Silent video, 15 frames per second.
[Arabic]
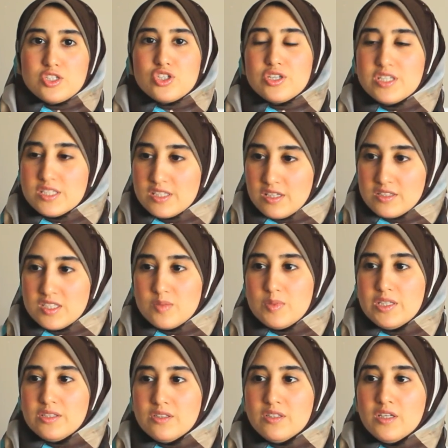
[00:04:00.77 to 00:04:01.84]
20
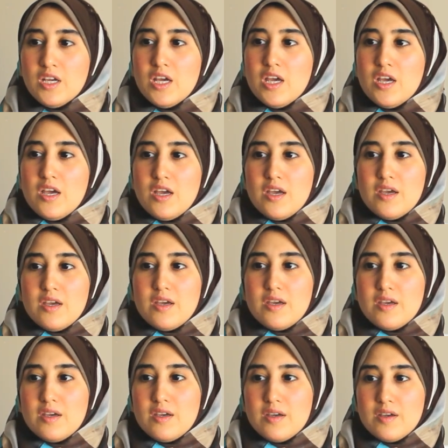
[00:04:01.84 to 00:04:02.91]
سنتيمتر
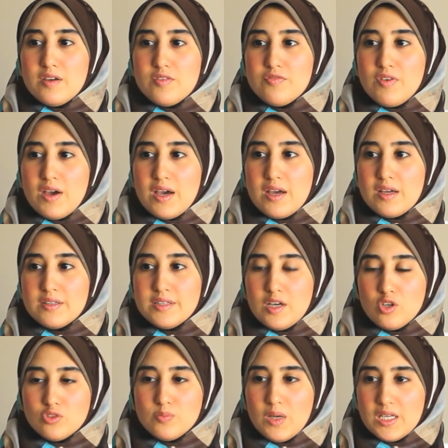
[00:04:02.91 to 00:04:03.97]
آه،
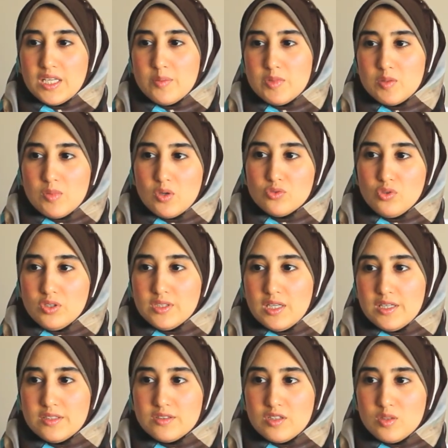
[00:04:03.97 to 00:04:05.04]
فناخد بالنا من الموضوع ده
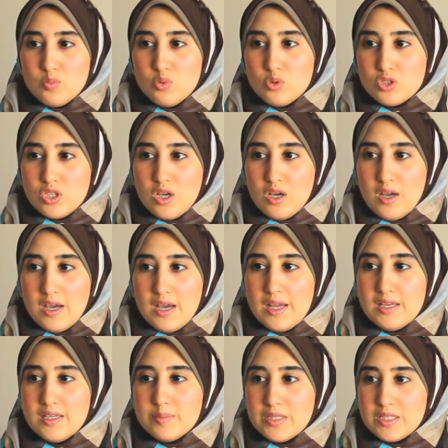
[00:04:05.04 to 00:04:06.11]
لان البوصه
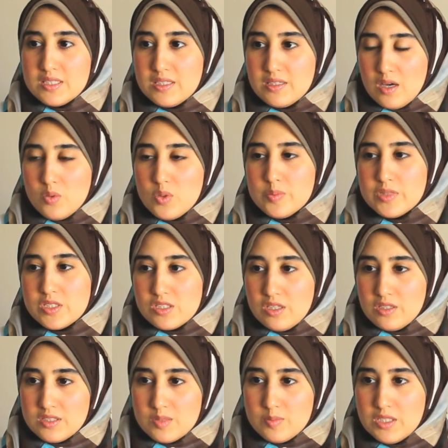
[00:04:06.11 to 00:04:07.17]
اقل بكتير قوي من
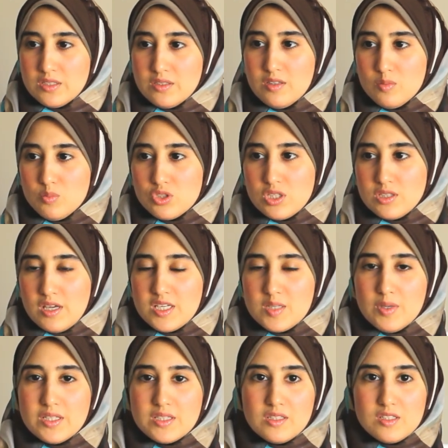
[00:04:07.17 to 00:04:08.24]
السنتيمتر البوصه
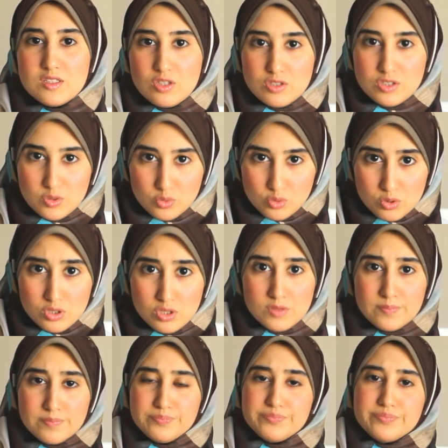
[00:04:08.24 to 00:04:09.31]
تقريبا 2 سم ونص